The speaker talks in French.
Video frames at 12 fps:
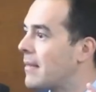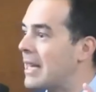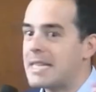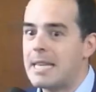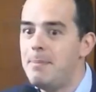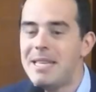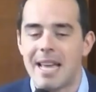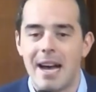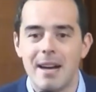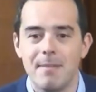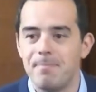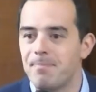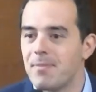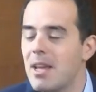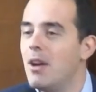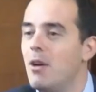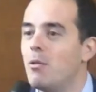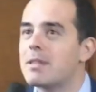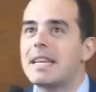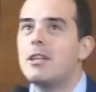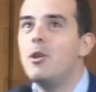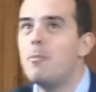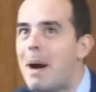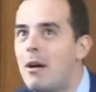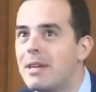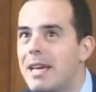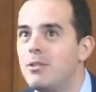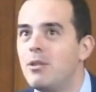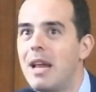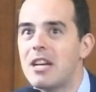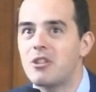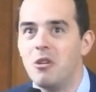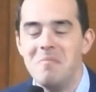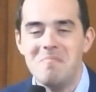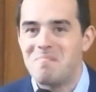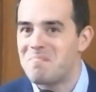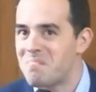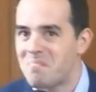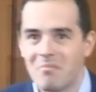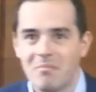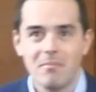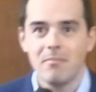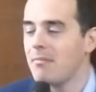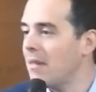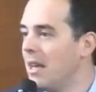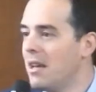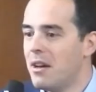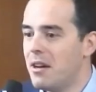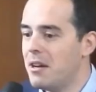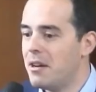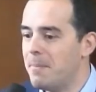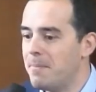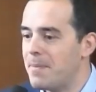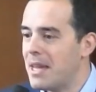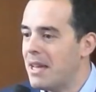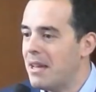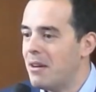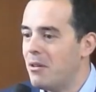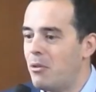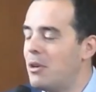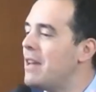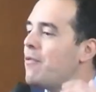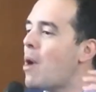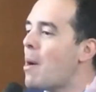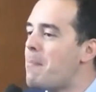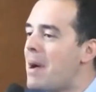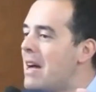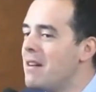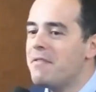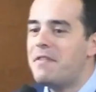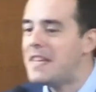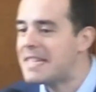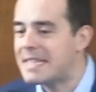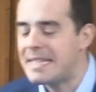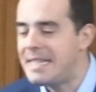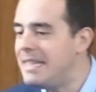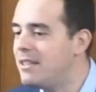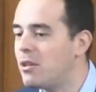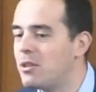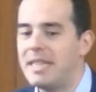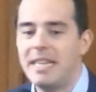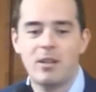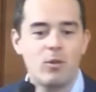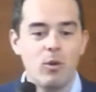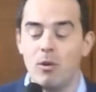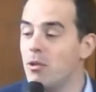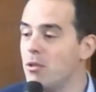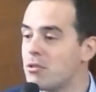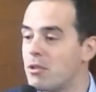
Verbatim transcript: c'est bizarre. On sait que nos parents gagnent de l'argent. On euh, on les voit pas investis dans des causes